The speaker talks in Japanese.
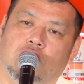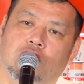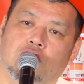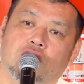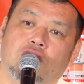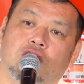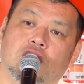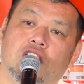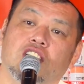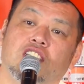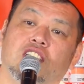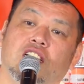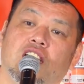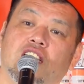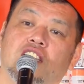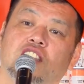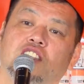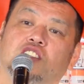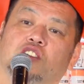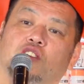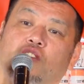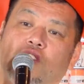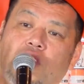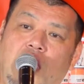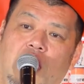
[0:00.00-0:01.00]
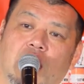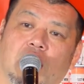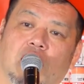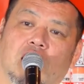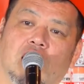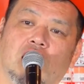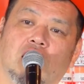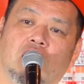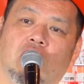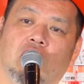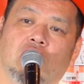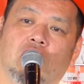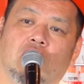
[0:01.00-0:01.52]
球全体ですよね
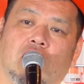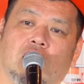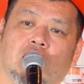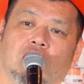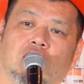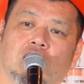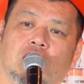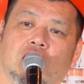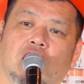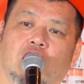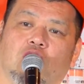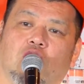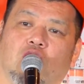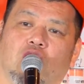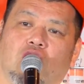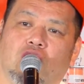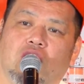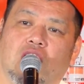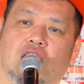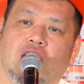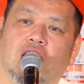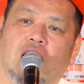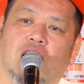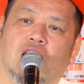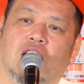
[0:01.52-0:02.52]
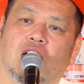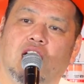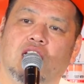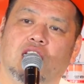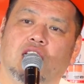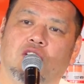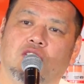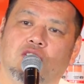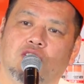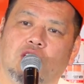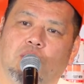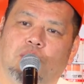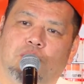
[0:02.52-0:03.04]
いろんな国がコロナでやられ
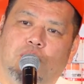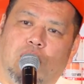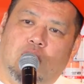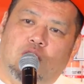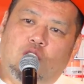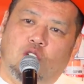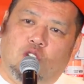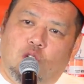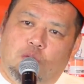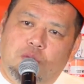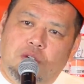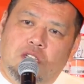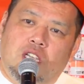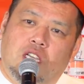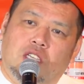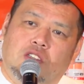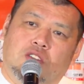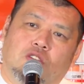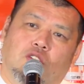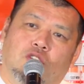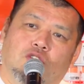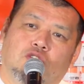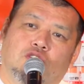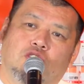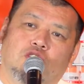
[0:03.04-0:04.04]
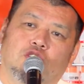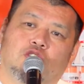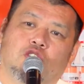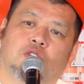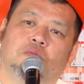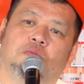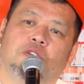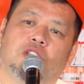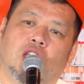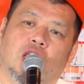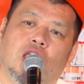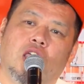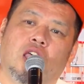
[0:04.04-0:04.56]
てるんでバッと飛び出そうっていう意
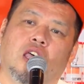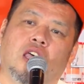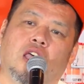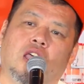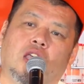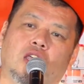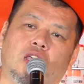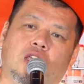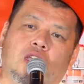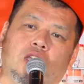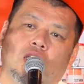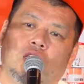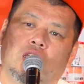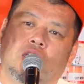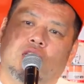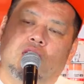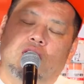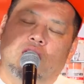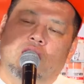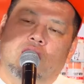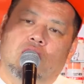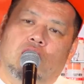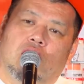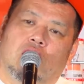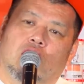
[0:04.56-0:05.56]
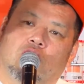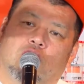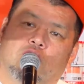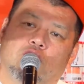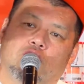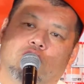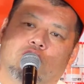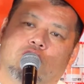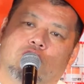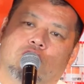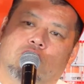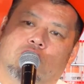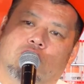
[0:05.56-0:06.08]
味であ
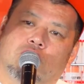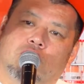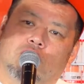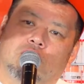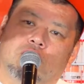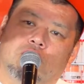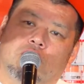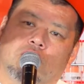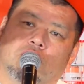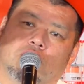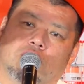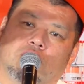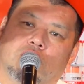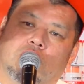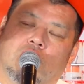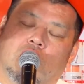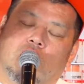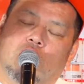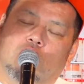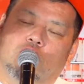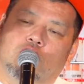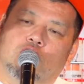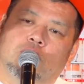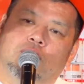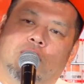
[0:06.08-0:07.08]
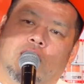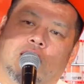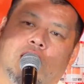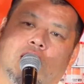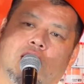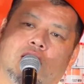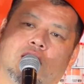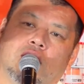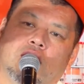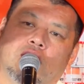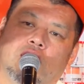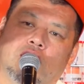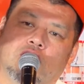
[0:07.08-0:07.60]
のあの馬
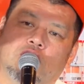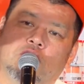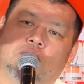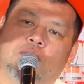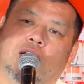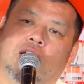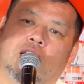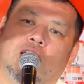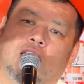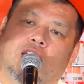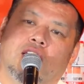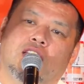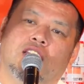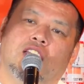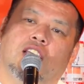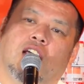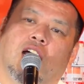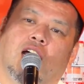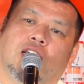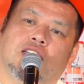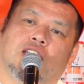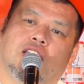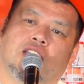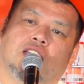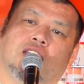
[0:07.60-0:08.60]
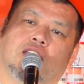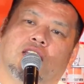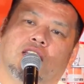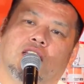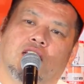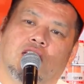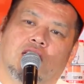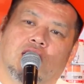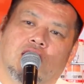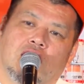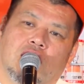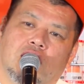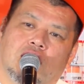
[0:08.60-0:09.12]
編馬編に跳
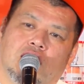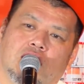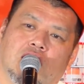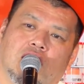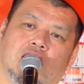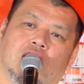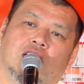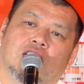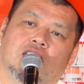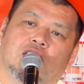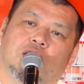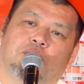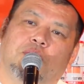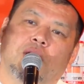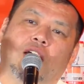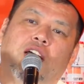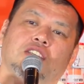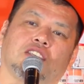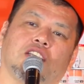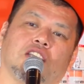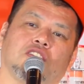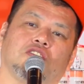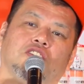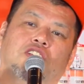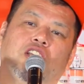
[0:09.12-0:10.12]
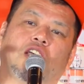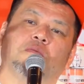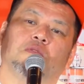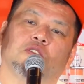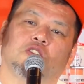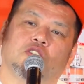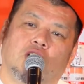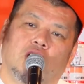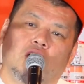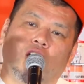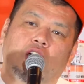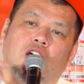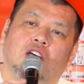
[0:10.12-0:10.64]
ねって書いてペガサスちゃいま
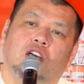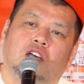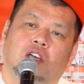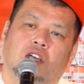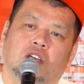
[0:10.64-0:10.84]
すか